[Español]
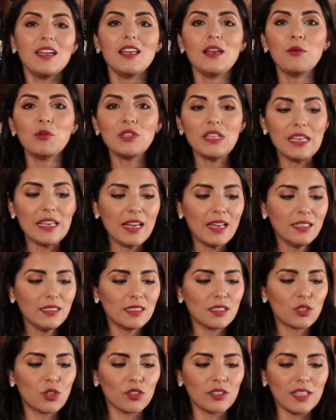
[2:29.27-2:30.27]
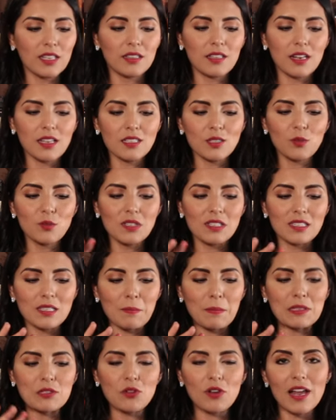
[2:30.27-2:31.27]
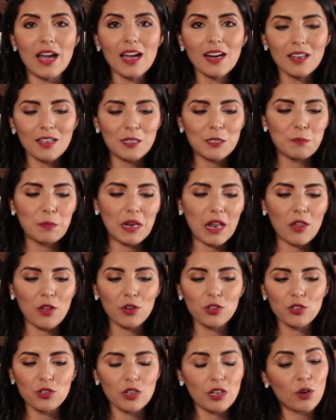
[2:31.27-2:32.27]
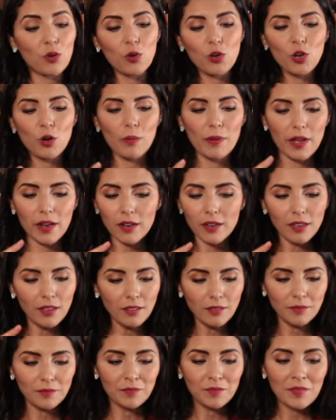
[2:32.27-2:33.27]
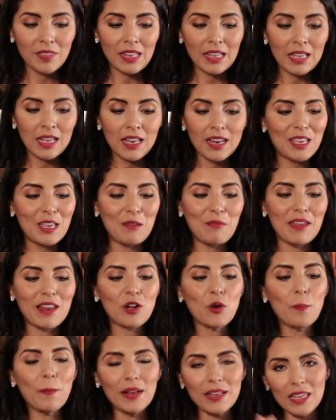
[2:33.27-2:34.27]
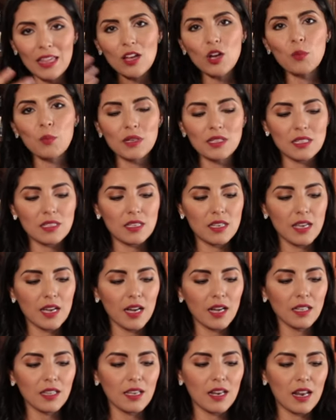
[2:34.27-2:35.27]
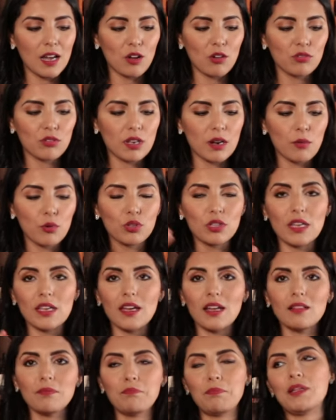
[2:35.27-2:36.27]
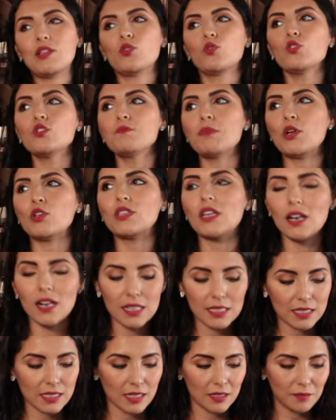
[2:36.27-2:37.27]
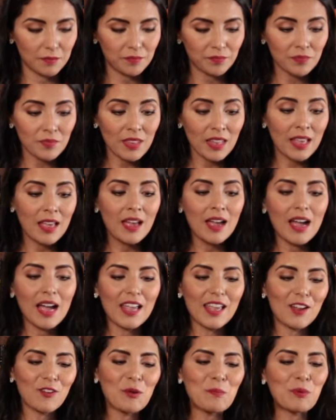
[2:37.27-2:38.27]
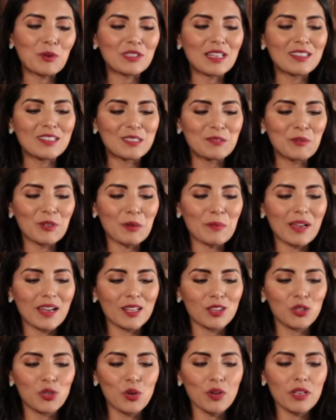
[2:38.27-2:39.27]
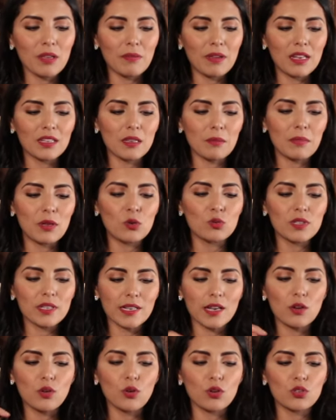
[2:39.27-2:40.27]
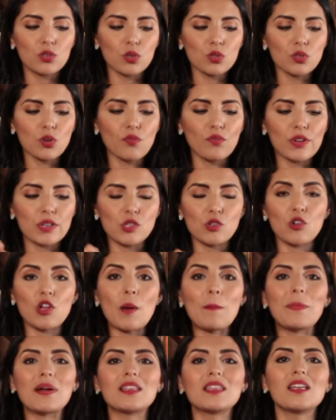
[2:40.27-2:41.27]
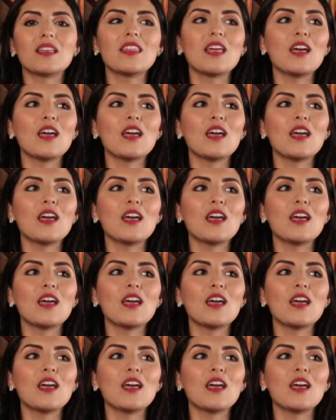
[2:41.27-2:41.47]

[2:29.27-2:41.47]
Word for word: Y la botella se esconde detrás de un sistema solar inspirado en, en Julio Verne y viene acompañada, como les decía, de la otra botella Petrus, pero terrestre. Hay algo importantísimo que me encantó, que viene también un sacacorchos confeccionado a partir